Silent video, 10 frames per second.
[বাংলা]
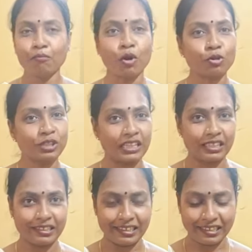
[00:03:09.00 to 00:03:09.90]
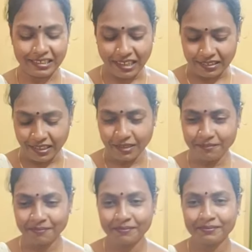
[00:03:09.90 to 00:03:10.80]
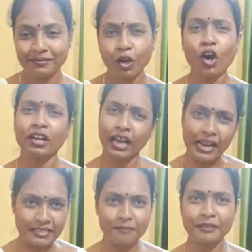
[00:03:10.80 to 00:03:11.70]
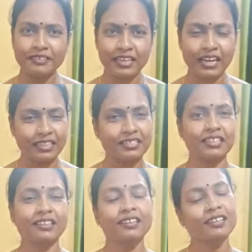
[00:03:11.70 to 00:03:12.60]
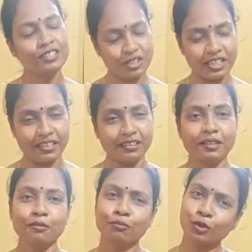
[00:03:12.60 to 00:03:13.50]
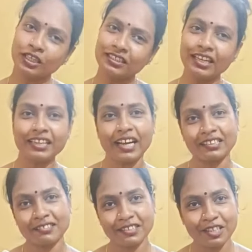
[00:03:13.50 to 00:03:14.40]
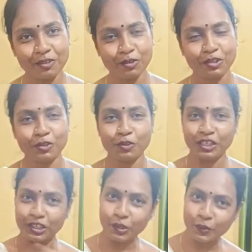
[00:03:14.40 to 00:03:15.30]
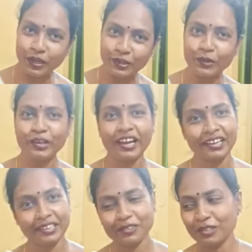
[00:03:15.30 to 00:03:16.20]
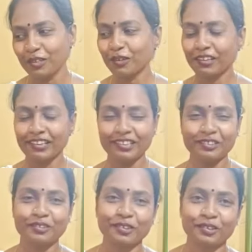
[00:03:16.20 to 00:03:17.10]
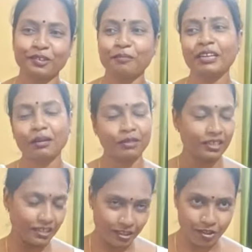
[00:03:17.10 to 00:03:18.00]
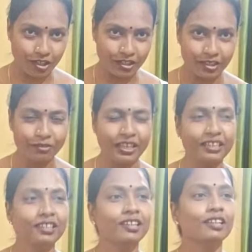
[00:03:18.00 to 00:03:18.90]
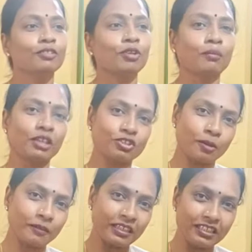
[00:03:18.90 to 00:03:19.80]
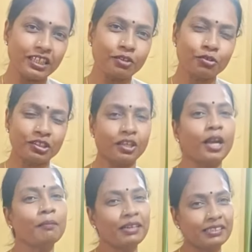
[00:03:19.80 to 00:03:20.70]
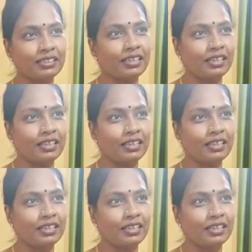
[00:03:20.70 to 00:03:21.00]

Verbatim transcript: বড় দাদা থাকলে দাদা আর হাজবেন্ড যার আছে সে বলে দিলেই কাজটা সে করে দিল কিনেও আনলো লাগিয়েও দিল ক্লিনও করে দিল বাট আমার এখানে করার কেউ নেই তো আমাকে সবটা নিজেই করতে হয় বাট